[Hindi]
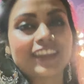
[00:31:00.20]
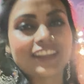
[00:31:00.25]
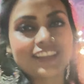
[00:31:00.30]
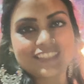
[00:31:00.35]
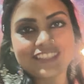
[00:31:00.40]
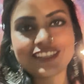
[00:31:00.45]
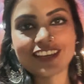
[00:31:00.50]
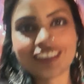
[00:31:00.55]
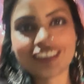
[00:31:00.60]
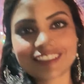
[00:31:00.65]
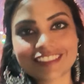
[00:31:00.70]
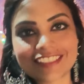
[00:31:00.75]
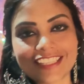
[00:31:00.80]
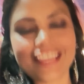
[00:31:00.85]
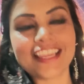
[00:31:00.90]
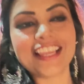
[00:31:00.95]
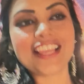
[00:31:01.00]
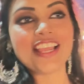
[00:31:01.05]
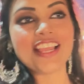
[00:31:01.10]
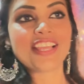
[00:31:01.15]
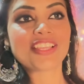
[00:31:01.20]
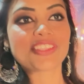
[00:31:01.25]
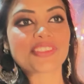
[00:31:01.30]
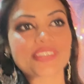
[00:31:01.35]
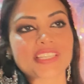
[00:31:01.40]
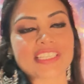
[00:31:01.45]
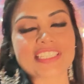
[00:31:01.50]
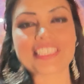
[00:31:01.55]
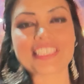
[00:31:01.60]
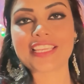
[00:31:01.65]
अच्छा लगता है तो
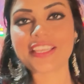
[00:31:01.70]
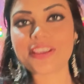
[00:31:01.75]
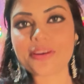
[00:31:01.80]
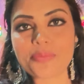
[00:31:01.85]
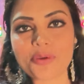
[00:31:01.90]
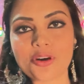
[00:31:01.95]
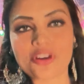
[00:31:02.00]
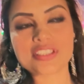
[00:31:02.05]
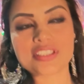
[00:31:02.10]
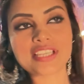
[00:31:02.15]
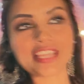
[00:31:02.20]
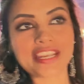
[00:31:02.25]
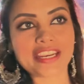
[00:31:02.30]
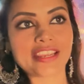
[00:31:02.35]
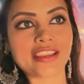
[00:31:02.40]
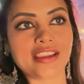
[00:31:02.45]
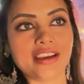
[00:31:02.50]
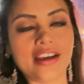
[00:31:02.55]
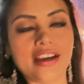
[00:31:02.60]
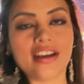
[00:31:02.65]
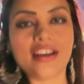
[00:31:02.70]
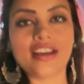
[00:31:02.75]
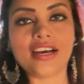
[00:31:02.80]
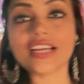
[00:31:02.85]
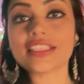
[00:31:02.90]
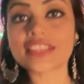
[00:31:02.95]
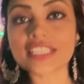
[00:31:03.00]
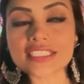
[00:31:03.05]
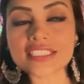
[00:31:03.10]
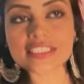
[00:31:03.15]
इसलिए बहुत सारे
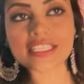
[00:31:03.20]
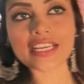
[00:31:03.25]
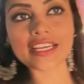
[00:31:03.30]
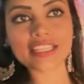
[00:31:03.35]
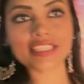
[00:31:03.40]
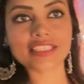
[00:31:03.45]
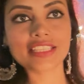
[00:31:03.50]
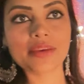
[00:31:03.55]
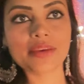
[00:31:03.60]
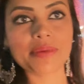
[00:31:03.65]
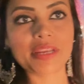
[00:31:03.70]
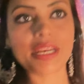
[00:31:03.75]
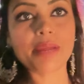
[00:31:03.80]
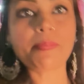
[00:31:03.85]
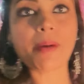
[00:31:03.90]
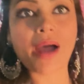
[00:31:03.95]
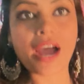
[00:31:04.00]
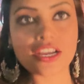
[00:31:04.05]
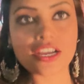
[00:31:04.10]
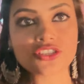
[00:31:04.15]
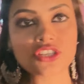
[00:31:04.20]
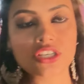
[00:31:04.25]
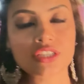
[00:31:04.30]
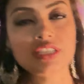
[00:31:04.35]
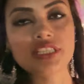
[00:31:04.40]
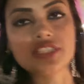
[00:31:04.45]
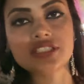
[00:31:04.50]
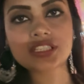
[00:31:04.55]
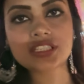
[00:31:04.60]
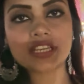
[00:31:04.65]
अतर्स ख़रीदे हैं मैंने पाँच
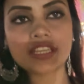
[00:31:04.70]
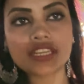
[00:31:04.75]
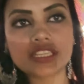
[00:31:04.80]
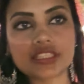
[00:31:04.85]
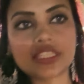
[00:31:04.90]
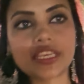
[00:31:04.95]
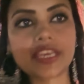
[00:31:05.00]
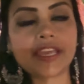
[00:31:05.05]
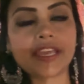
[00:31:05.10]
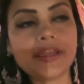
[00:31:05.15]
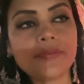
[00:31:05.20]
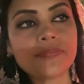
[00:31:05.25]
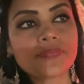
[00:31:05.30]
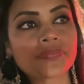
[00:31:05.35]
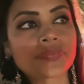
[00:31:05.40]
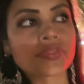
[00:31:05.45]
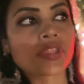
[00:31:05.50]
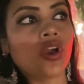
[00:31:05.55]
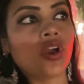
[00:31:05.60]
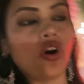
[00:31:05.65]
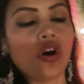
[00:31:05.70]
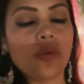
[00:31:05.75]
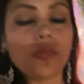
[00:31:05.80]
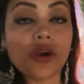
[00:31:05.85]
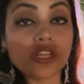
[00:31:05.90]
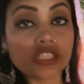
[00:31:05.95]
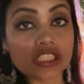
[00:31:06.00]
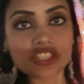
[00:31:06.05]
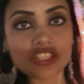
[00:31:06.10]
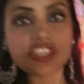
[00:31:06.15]
अतर्स ख़रीदे हैं और
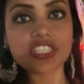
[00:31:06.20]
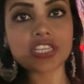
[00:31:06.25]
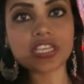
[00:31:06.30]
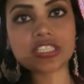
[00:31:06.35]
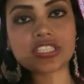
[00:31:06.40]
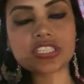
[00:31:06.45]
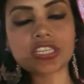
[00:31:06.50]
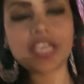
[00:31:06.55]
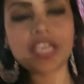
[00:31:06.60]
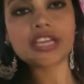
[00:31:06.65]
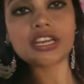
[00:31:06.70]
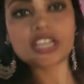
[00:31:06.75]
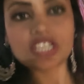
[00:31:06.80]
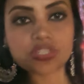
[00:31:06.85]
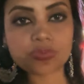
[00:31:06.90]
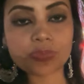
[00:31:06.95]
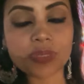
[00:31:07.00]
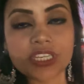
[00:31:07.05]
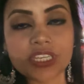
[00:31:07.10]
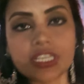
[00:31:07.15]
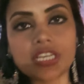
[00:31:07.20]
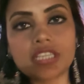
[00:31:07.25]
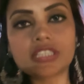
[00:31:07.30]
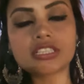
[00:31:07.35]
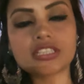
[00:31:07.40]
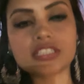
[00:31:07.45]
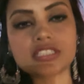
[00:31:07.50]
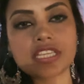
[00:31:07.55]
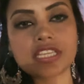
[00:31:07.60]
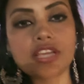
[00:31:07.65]
बहुत अच्छे अच्छे हैं कश्मीरी
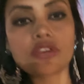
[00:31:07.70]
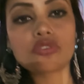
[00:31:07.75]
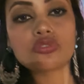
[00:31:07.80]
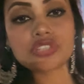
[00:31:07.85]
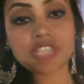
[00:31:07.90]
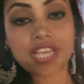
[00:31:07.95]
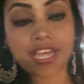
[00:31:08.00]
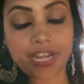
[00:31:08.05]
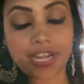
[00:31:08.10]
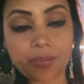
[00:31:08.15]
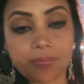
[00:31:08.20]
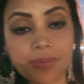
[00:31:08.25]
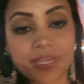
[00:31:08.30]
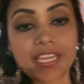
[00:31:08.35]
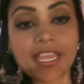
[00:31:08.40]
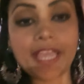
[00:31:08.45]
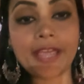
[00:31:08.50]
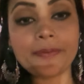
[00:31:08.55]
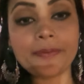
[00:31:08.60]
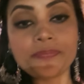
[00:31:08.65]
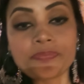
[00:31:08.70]
अतर्स हैं कुछ अरेबिक हैं